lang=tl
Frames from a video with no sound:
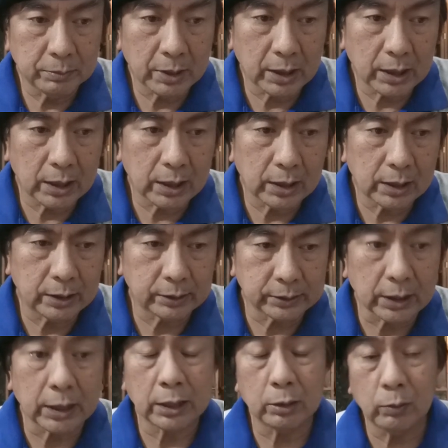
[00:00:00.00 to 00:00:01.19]
mga
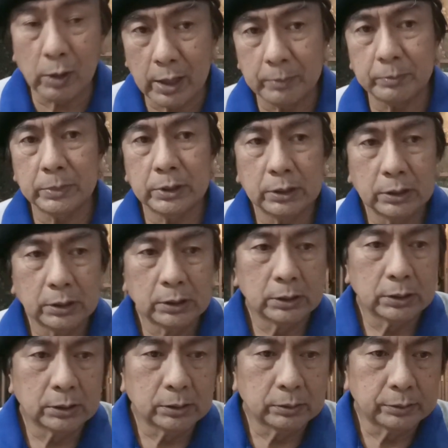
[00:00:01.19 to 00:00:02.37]
taga Guam
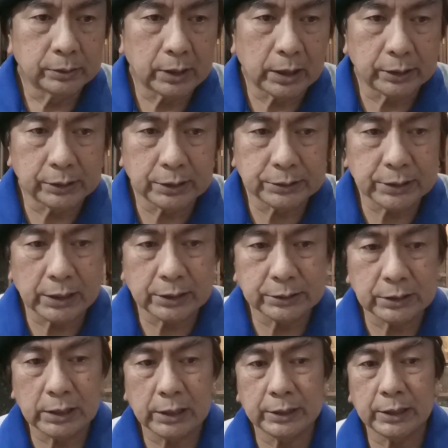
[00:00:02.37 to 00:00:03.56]
na hindi sana
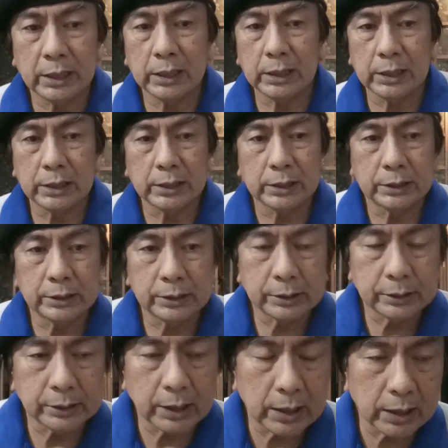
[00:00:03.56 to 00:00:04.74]
sila na
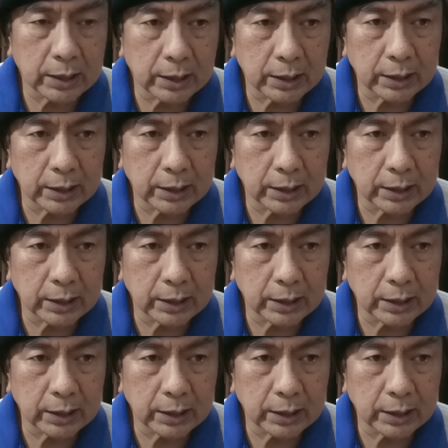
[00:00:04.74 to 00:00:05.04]
na